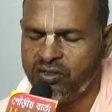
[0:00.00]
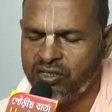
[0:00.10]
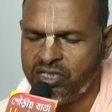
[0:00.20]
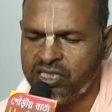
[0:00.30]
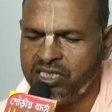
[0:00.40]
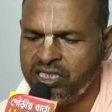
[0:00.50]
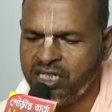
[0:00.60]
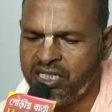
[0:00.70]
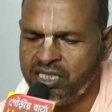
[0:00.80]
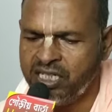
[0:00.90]
লোককে
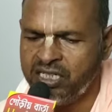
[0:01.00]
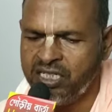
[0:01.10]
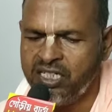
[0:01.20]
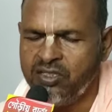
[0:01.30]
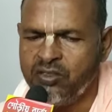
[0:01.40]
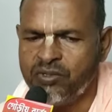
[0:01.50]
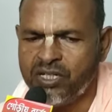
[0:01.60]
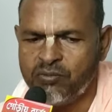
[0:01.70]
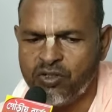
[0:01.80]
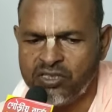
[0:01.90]
শিক্ষা দিলেন তোমরা
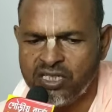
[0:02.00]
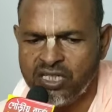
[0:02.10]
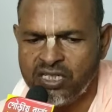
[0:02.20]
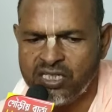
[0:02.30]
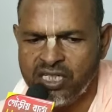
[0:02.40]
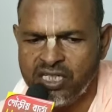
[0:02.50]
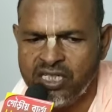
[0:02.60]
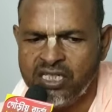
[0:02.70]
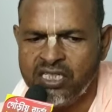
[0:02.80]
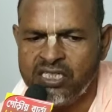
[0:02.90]
মর্যাদা নিয়ে
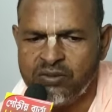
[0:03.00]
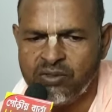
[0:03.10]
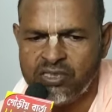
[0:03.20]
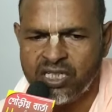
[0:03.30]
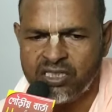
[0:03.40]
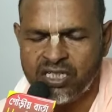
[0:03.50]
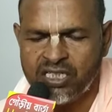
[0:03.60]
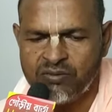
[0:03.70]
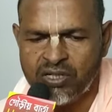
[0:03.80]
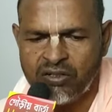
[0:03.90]
জীবনযাত্রা
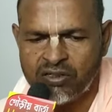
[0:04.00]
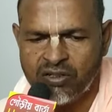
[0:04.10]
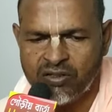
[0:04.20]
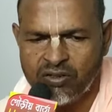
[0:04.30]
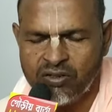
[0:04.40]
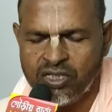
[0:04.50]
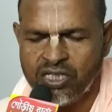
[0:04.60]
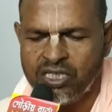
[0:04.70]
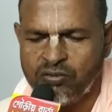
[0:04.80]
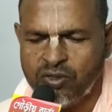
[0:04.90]
নির্বাহন করো
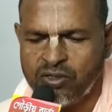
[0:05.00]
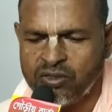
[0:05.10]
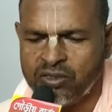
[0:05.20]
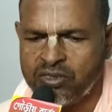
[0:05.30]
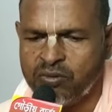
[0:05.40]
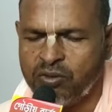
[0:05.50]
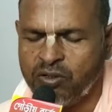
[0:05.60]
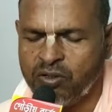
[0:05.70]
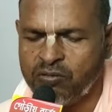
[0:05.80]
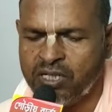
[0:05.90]
এবং সে
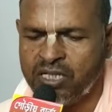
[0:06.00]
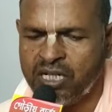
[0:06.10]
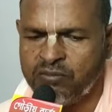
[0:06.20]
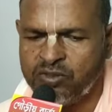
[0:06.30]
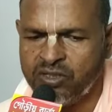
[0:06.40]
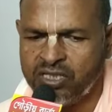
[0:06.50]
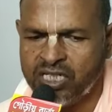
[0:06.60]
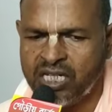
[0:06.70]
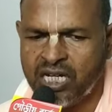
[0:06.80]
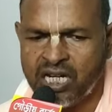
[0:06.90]
ভগবান
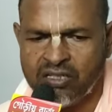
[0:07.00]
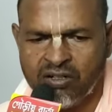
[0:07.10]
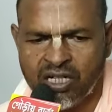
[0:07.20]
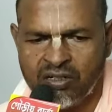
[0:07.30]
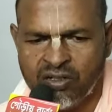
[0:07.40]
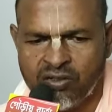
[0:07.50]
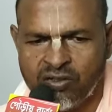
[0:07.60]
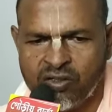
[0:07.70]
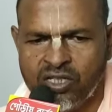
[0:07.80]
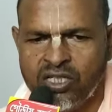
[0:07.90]
রামচন্দ্রের আরাধনা করো
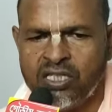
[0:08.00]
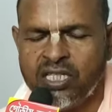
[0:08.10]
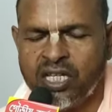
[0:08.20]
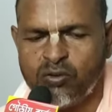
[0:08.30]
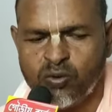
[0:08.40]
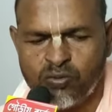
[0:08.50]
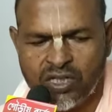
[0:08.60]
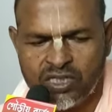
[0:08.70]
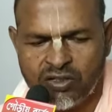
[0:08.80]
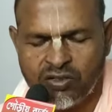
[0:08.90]
তার
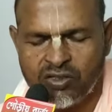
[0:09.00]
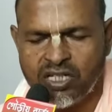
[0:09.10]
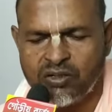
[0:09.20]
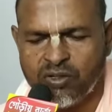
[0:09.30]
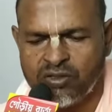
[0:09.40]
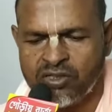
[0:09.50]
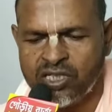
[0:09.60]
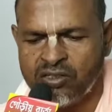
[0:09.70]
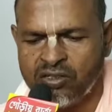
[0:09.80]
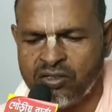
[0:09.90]
উপবাস করো তার ভজন
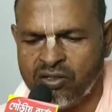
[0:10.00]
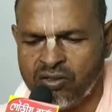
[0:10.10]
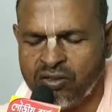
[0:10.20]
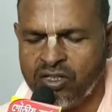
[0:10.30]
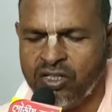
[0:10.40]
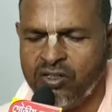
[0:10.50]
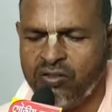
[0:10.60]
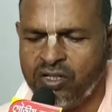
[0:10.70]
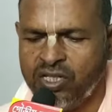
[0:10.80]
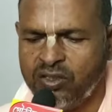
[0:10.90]
সাধন করো
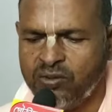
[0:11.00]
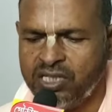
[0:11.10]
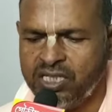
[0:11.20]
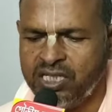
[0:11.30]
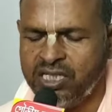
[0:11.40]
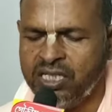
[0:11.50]
করলে তোমাদের